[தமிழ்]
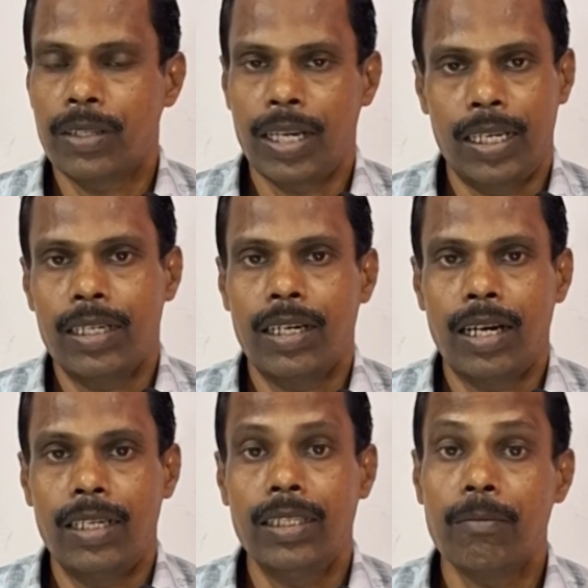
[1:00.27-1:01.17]
முத்திரை
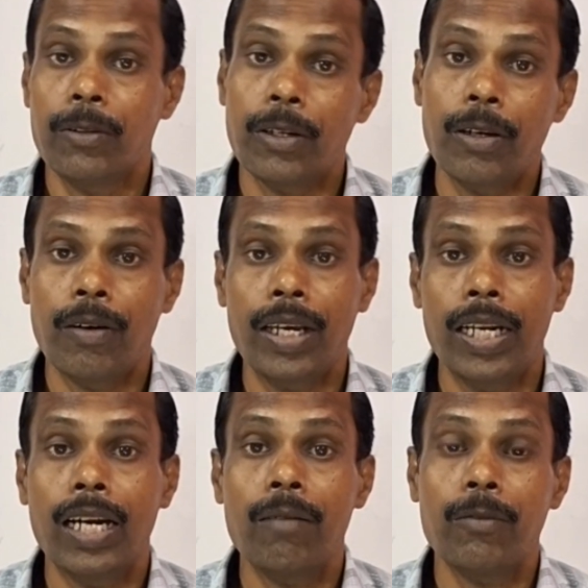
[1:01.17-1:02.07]
இந்த முத்திரையோட
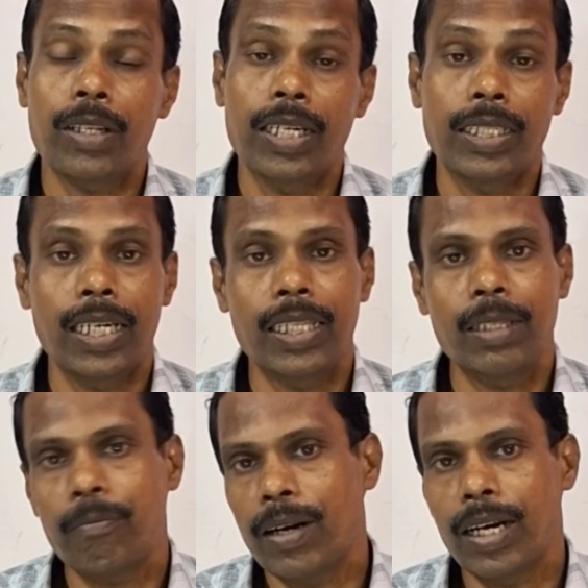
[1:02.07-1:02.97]
என்னென்ன முத்திரை
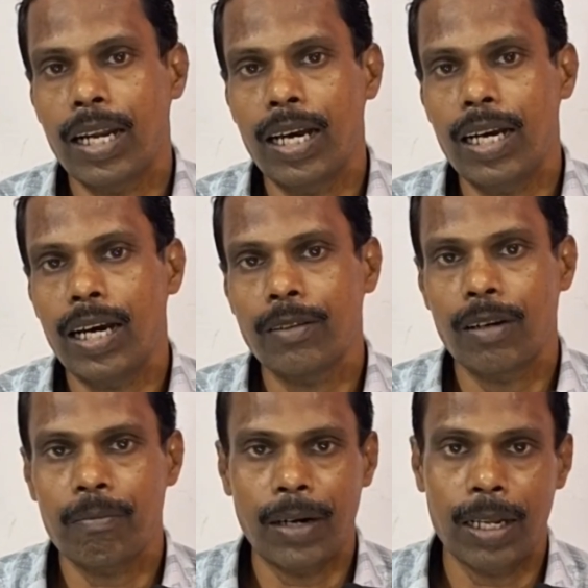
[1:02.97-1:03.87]
சேர்த்து பண்ணுனா
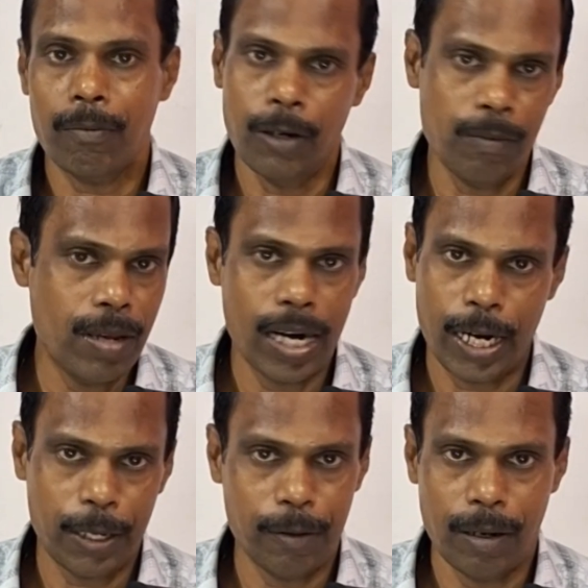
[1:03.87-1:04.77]
அதோட பலன் முழுமையாக
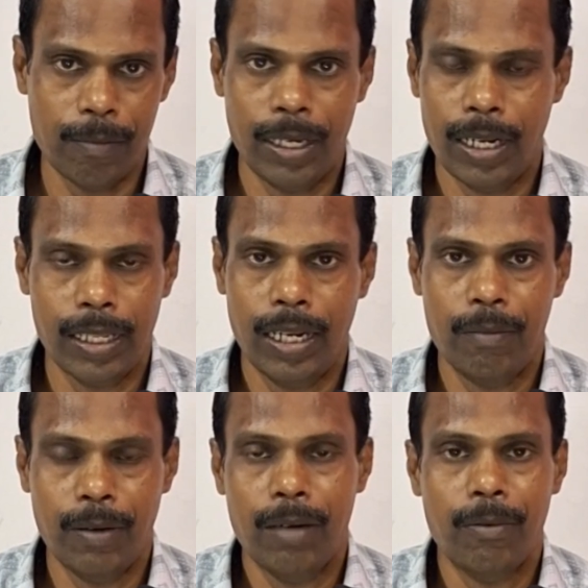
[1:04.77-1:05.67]
கிடைக்கும் அப்படிங்கிறத நீ
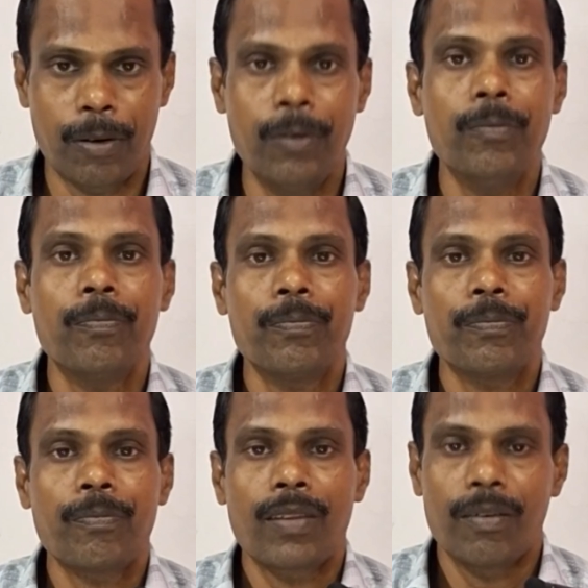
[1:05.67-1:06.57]
பார்க்குறோம்
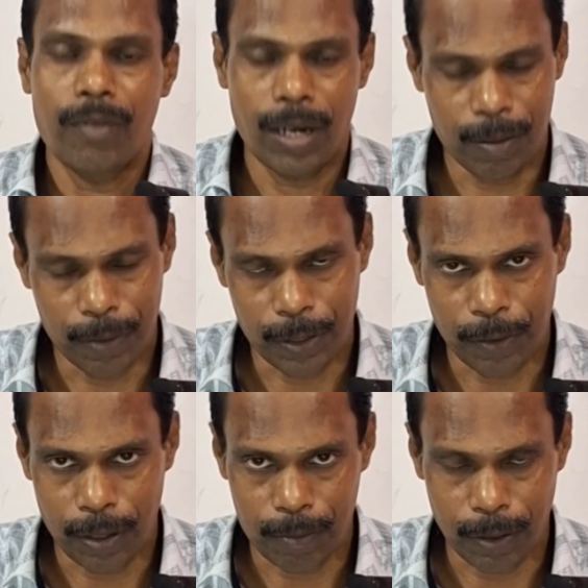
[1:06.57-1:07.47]
வாங்க
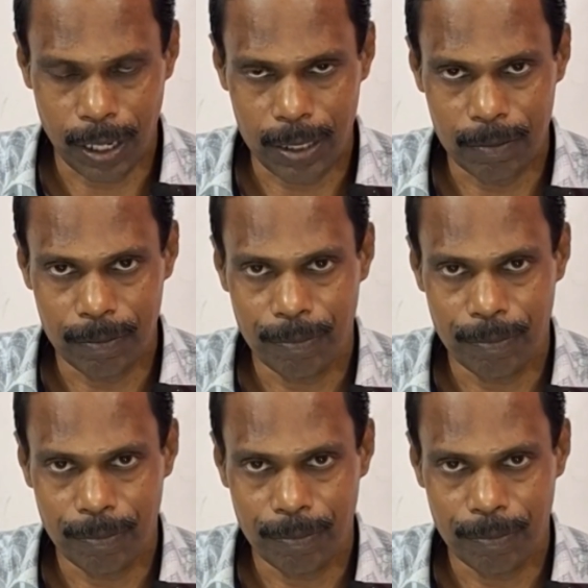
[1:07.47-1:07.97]
பதிவுக்குள்ள போகலாம்